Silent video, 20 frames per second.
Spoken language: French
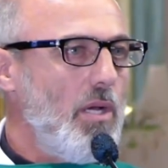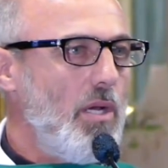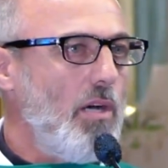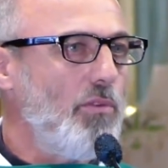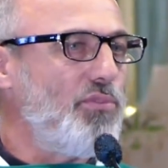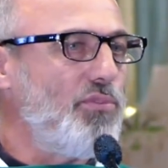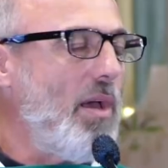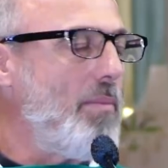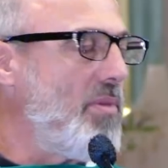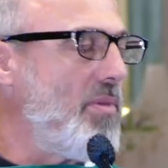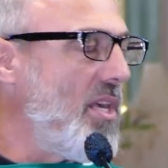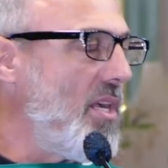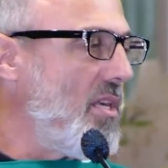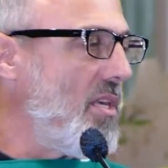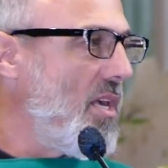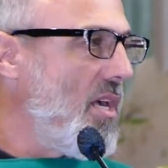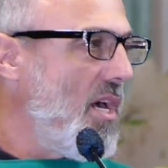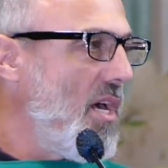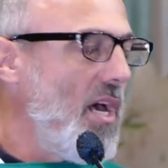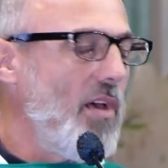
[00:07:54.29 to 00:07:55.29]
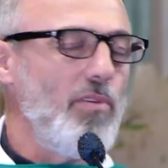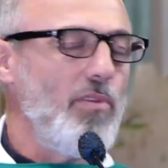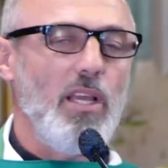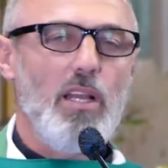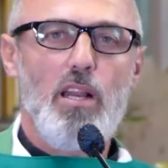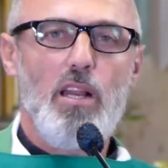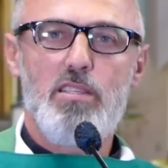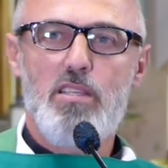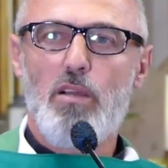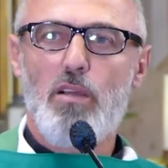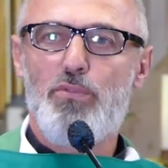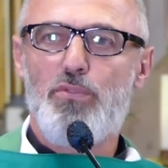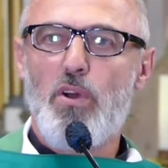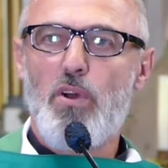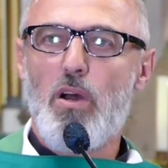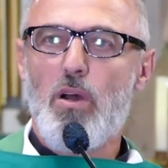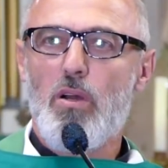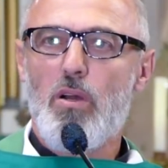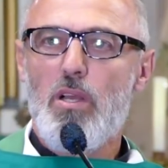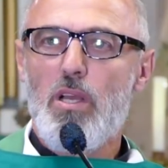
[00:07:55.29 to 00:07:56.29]
en famille, avec les
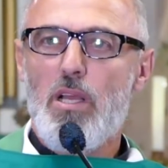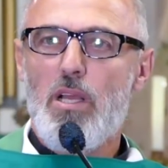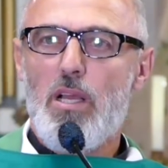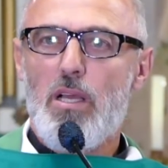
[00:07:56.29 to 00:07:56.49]
enfants.